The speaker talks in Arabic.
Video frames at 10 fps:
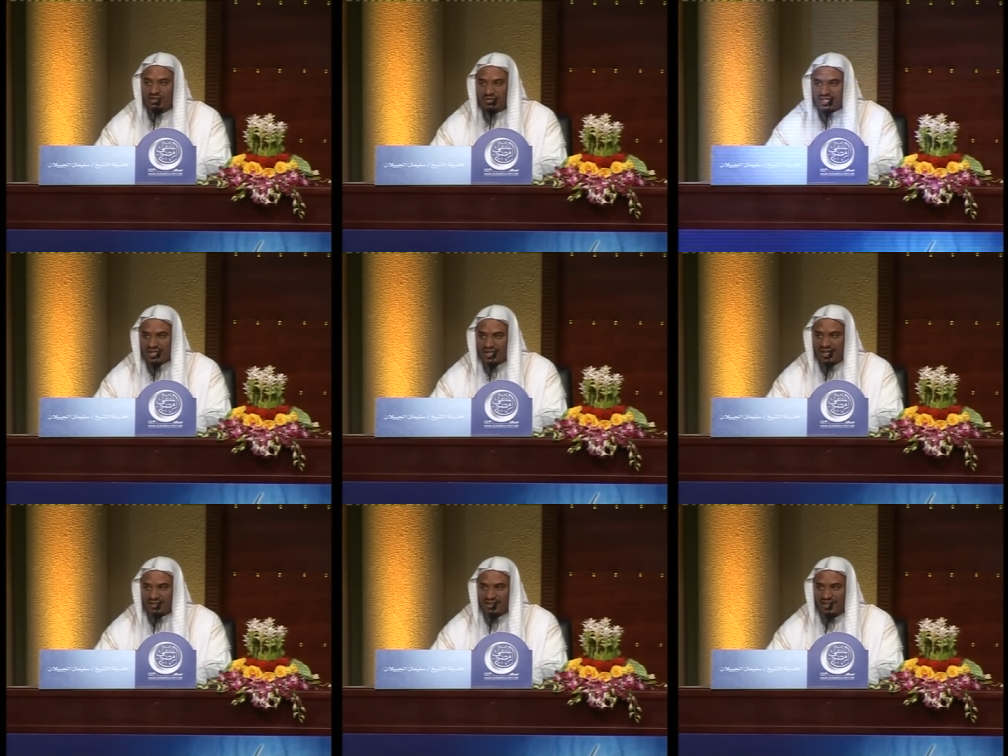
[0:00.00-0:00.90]
ومن
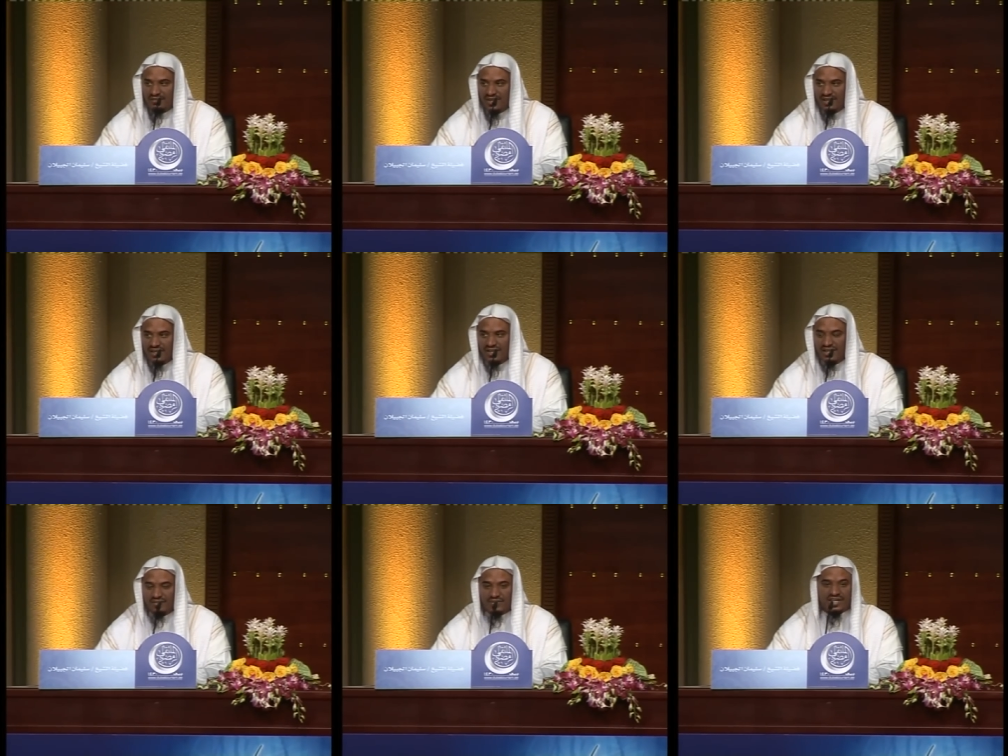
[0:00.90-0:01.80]
سيئات
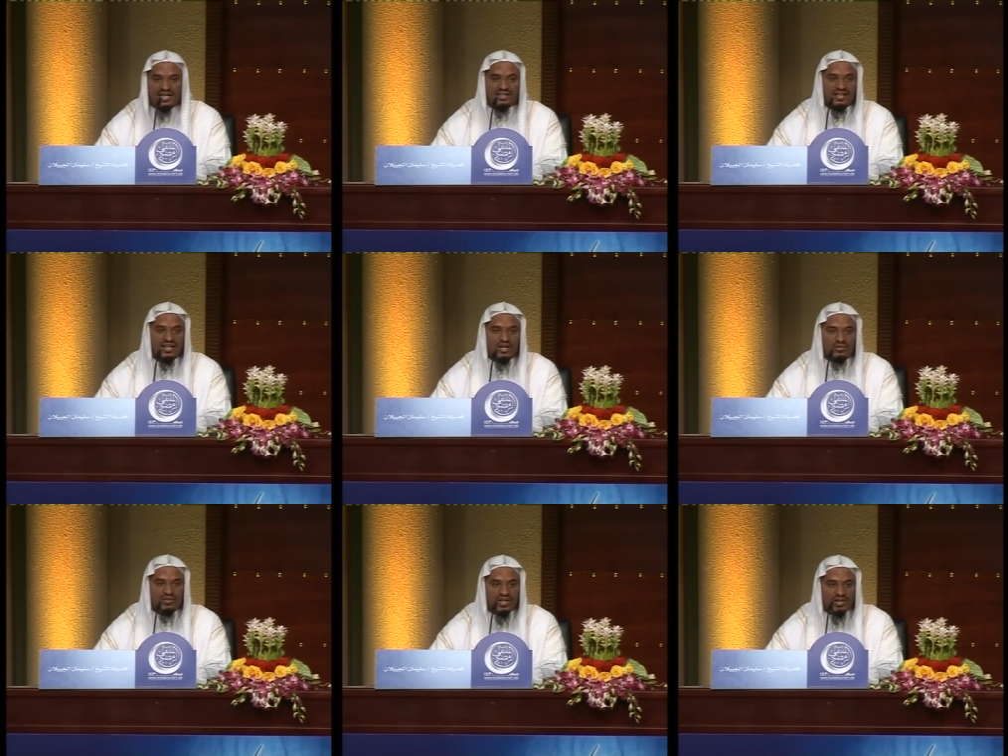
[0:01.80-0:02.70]
أعمالنا من يهدي
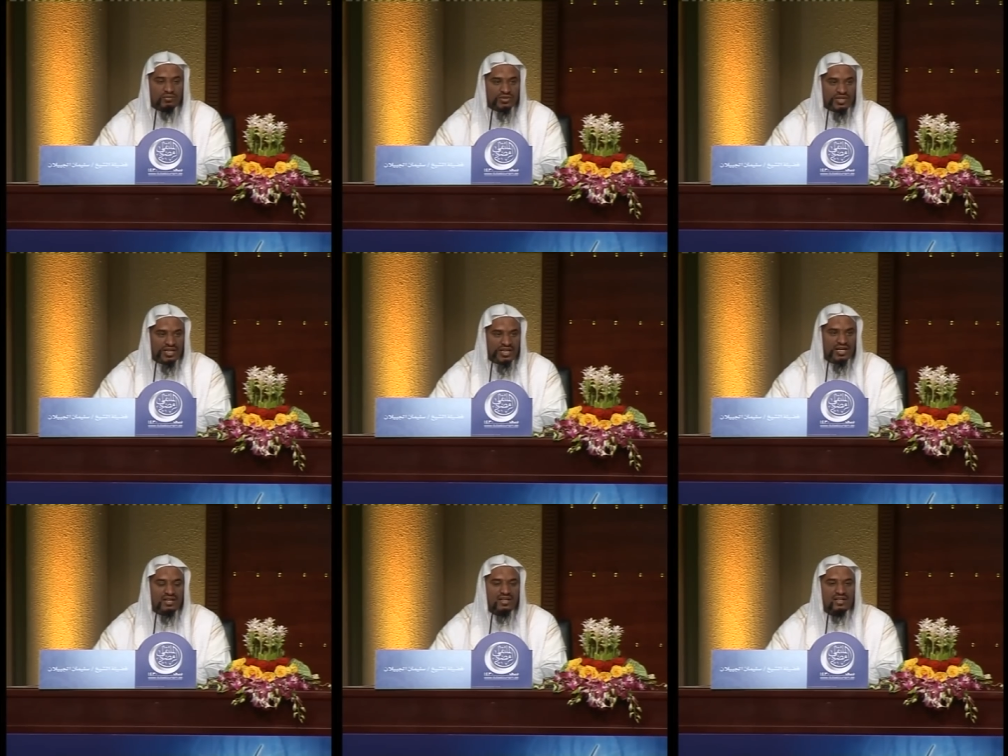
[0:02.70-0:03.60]
الله فلا مضل
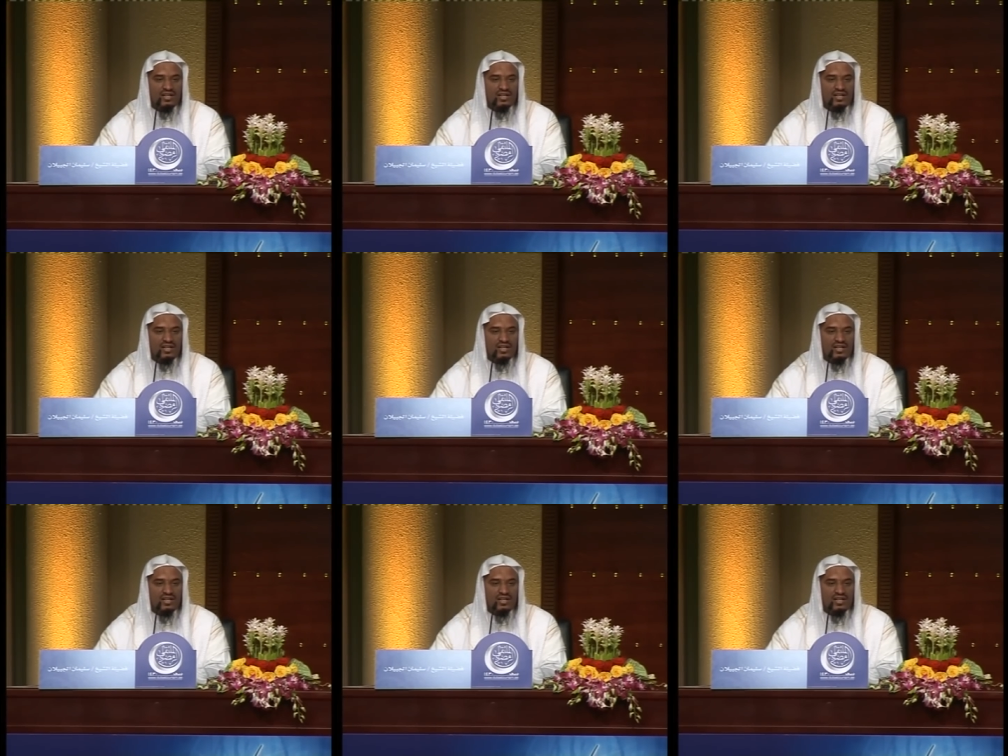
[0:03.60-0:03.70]
له